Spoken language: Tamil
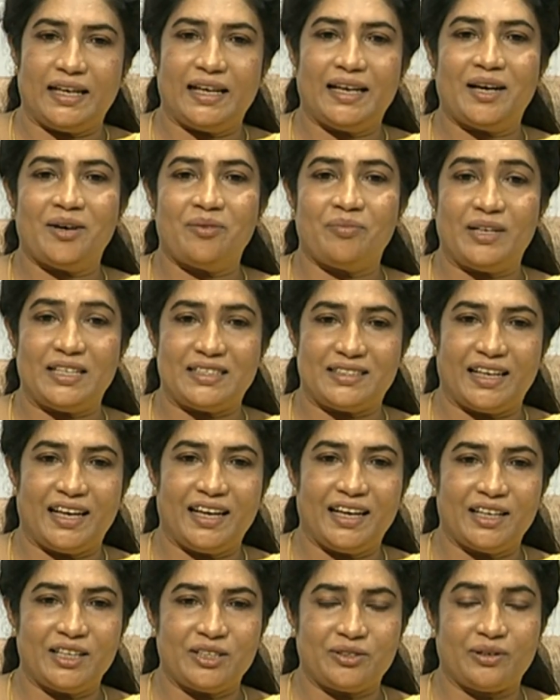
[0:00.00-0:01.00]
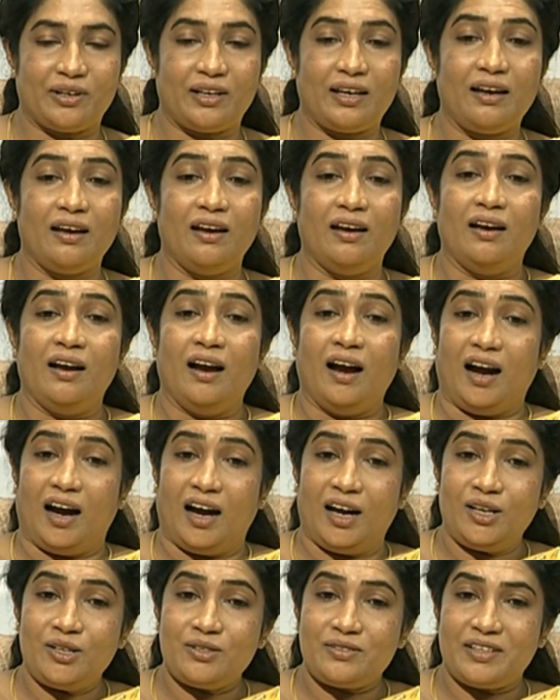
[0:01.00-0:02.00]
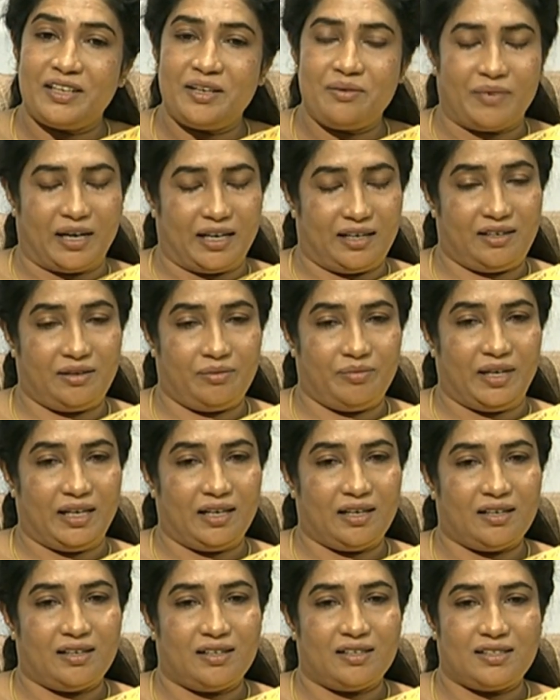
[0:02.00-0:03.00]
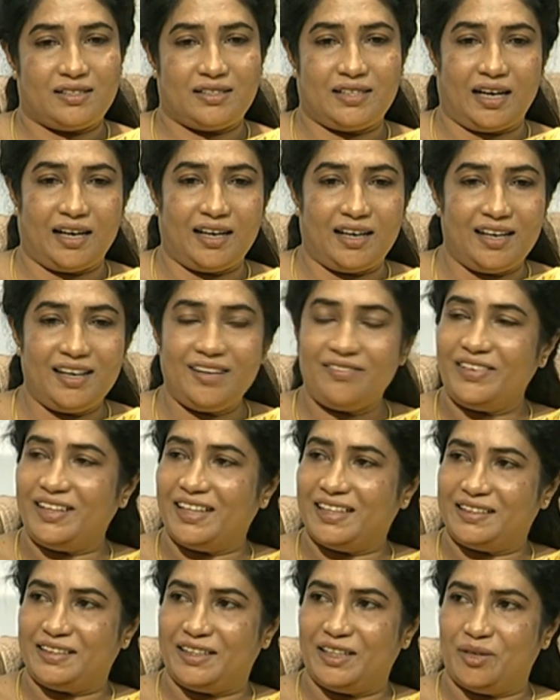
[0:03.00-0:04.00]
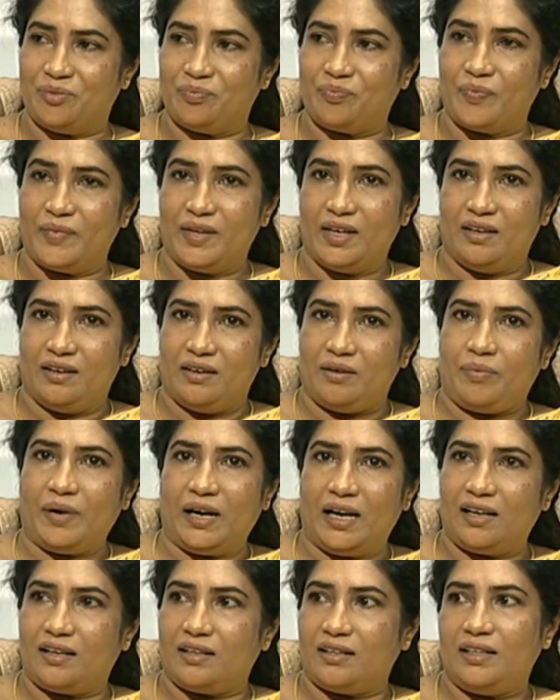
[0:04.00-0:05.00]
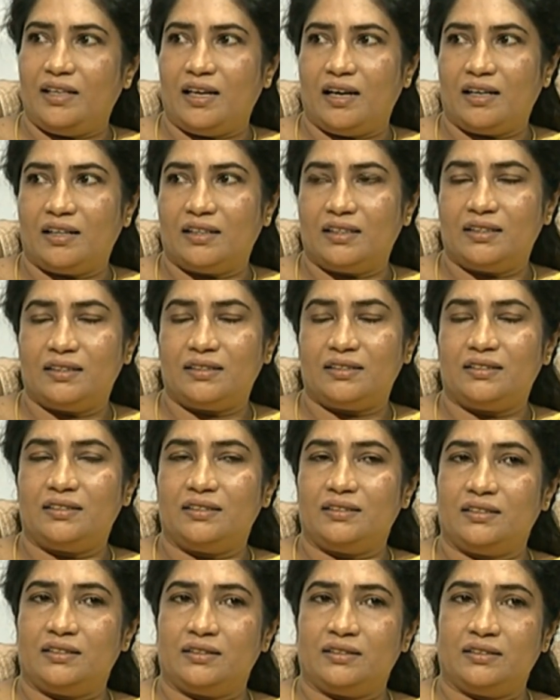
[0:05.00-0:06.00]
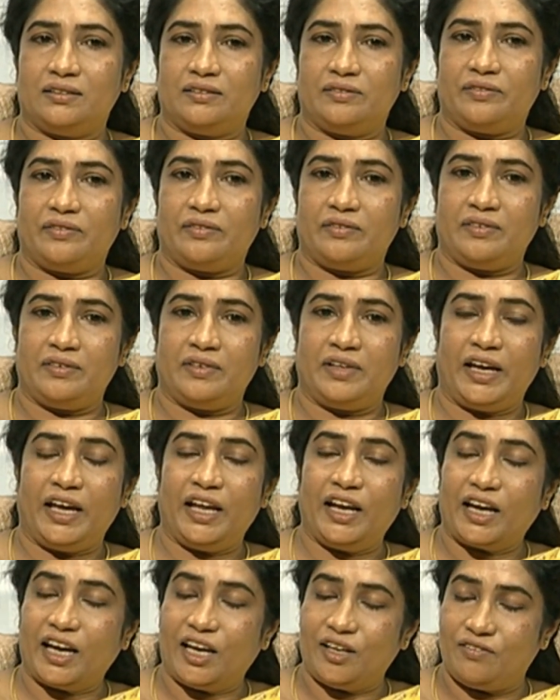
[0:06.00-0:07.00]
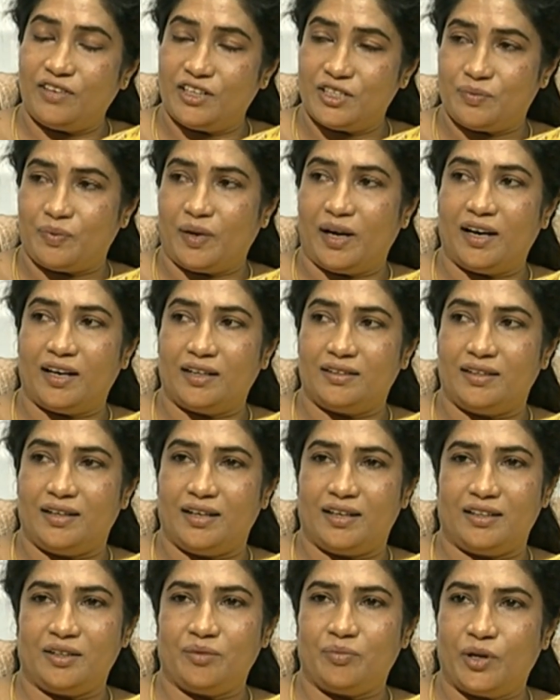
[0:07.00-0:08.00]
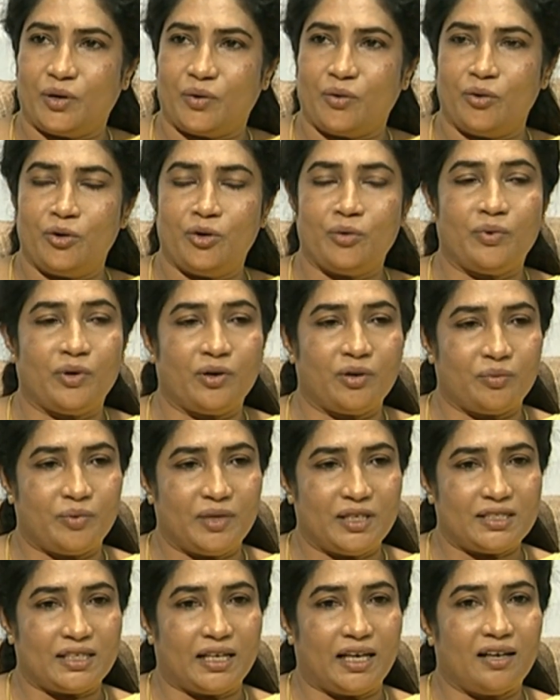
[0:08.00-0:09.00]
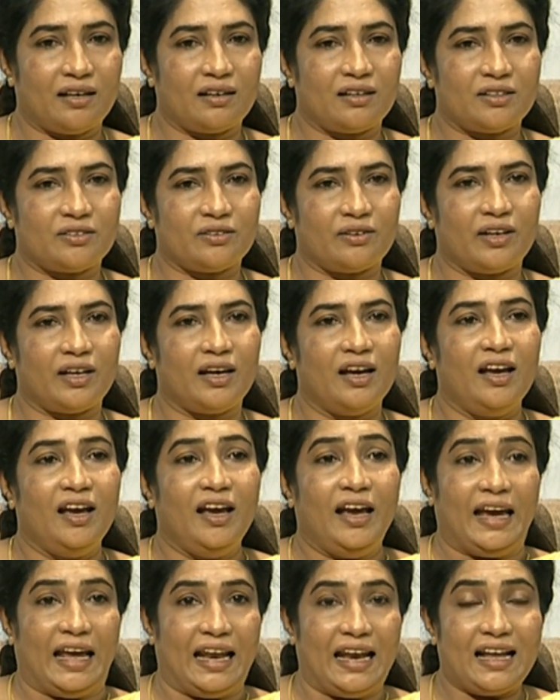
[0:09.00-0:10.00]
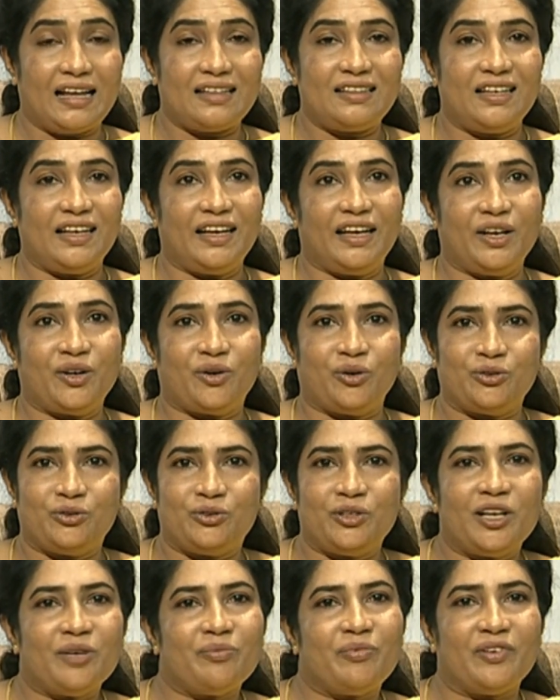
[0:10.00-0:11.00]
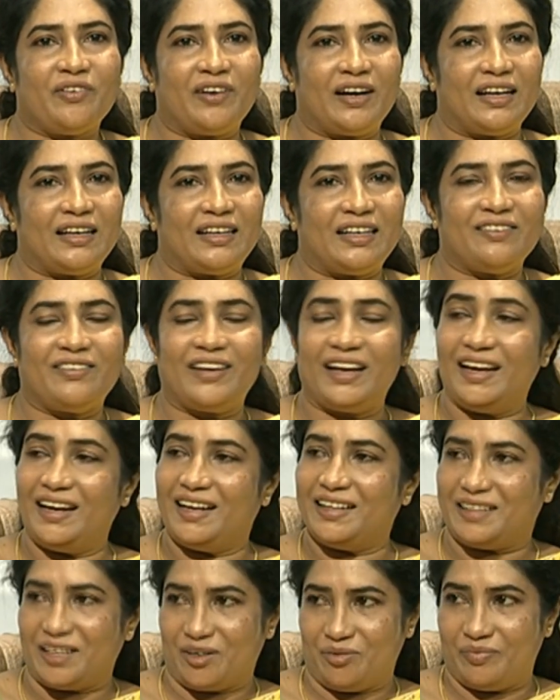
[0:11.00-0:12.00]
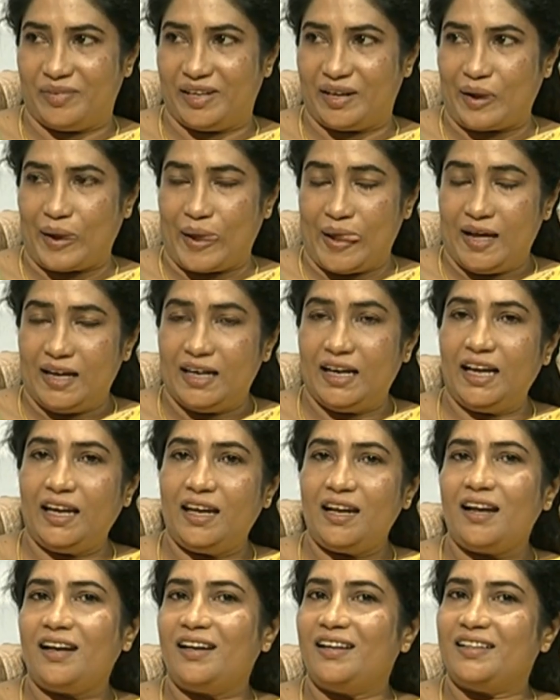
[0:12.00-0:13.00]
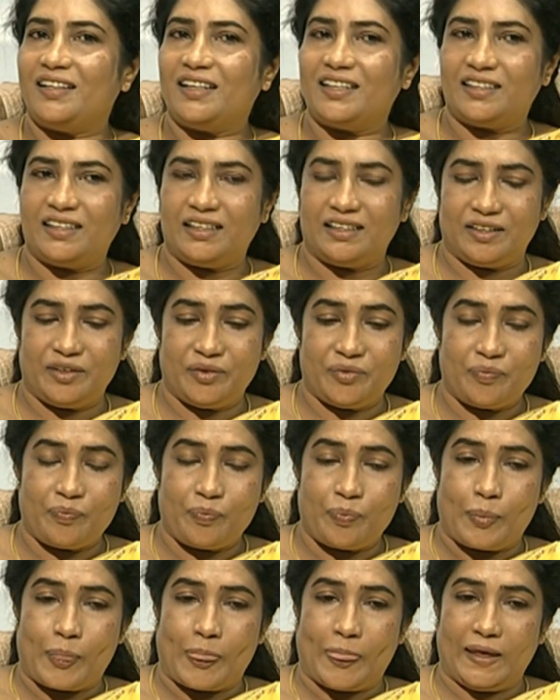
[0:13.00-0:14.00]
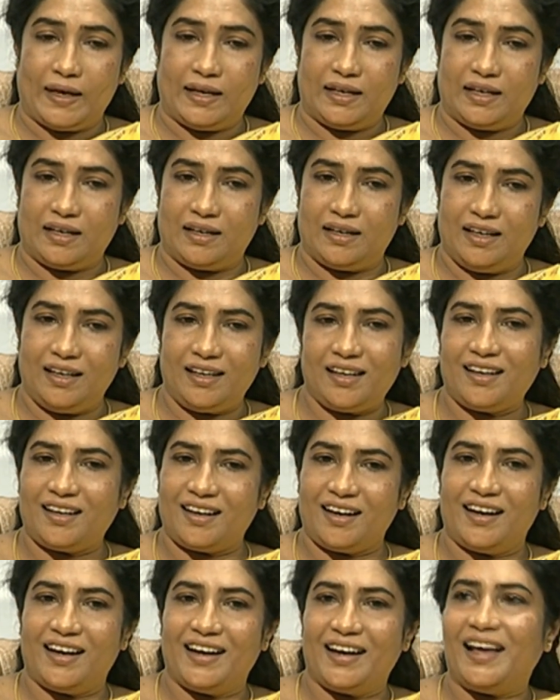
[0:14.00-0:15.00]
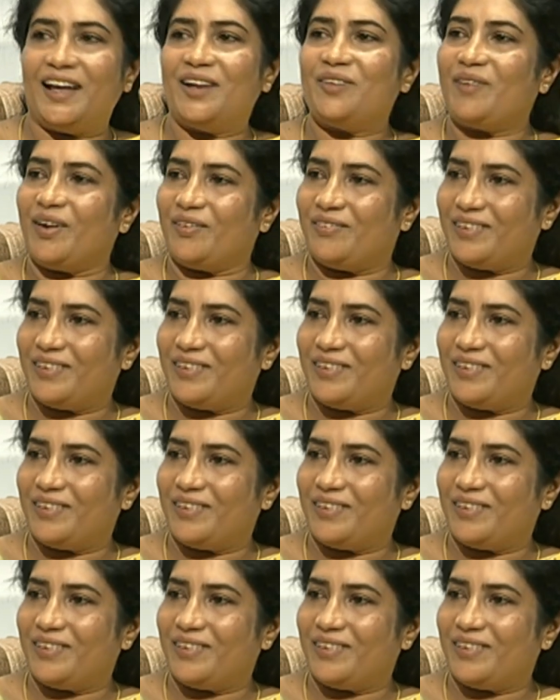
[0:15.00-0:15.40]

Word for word: செய்யலாம் இப்படி செய்யுங்கன்னு சொல்லி ஆலோசனை மட்டும் இல்லை சகல விதத்திலும் பண ரீதியாக எனக்கு அட்வைஸ் பண்ணுறதுலேருந்து இப்படி கொண்டு போங்க இப்படி செய்யுங்கன்னு சொல்லி எல்லாத்துலேயும் எனக்கு ஒத்துழைப்பு வழங்கினவர் இந்த தம்பி இன்றைக்கு நான் இந்த இடத்துல நான் இருக்கிறேன் என்றாலும்